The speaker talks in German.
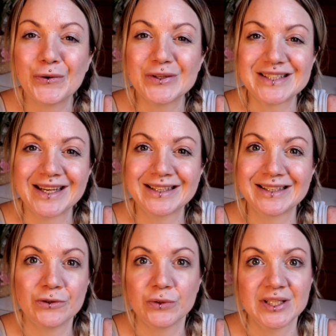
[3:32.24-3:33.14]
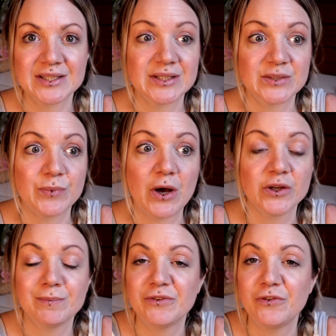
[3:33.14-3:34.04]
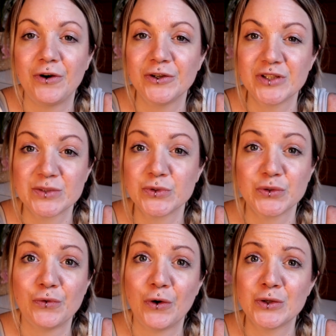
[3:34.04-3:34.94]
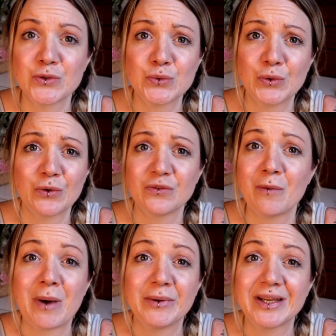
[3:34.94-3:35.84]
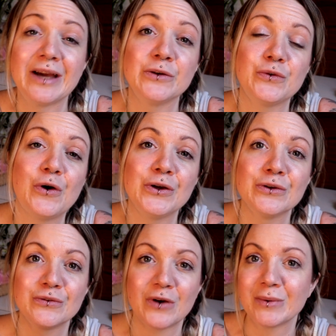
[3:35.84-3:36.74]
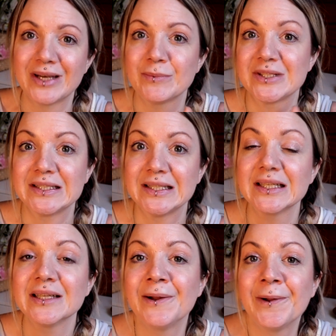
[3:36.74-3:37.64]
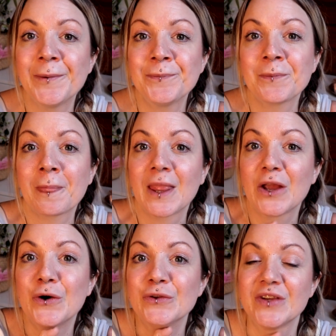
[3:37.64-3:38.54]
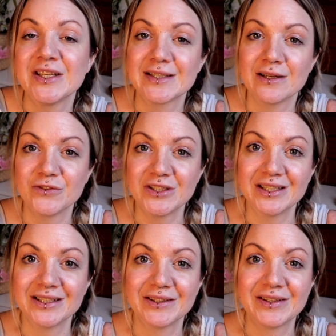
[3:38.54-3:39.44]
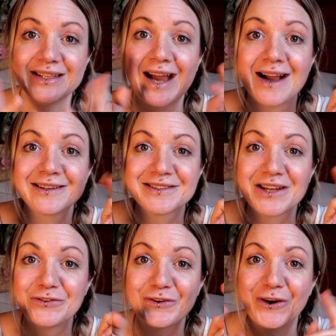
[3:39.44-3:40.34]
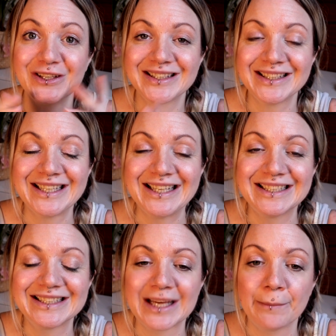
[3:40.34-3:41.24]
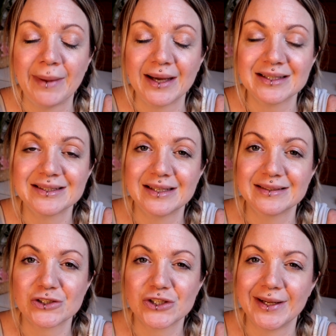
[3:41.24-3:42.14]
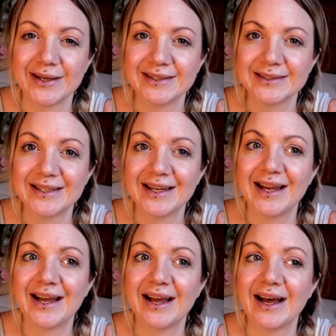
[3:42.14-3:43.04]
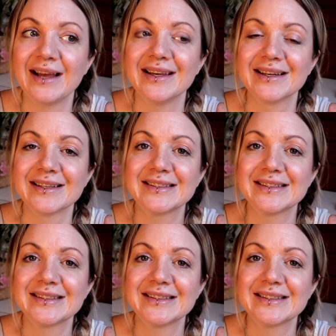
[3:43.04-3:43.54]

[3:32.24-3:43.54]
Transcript: und denke dann, oh nee, jetzt, jetzt brauche ich mehr Freunde und jetzt muss ich Freunde suchen und warum habe ich keine Freunde und warum klappt das nicht? Und wenn ich dann auf die Jagd nach Freunden gehe, dann merke ich sehr, sehr schnell, ah ja,